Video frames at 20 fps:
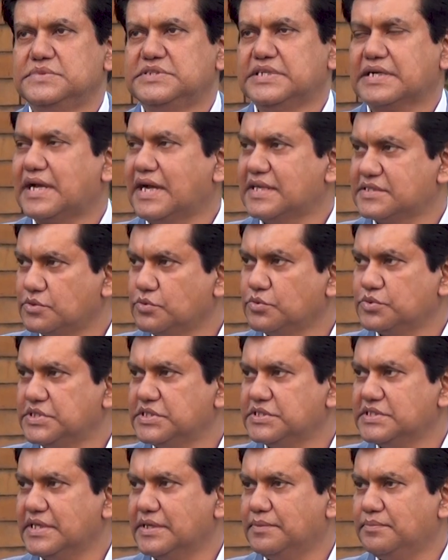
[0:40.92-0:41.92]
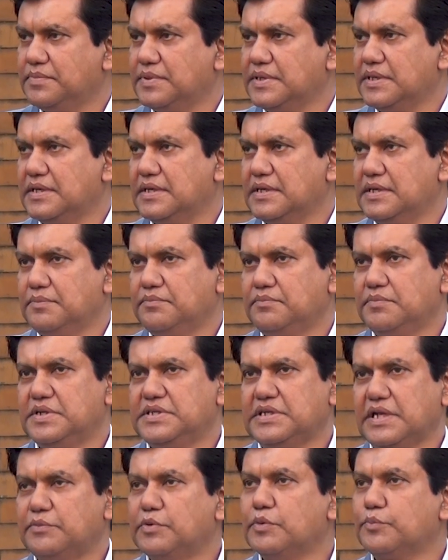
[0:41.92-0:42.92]
যে কাজ করছি যে
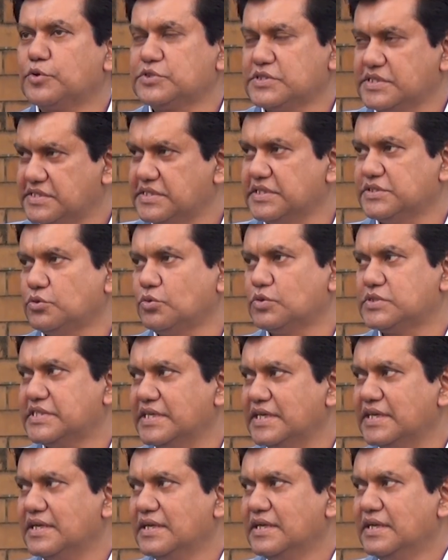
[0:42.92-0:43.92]
ইন্টারভিউ প্রসেসটা চলছে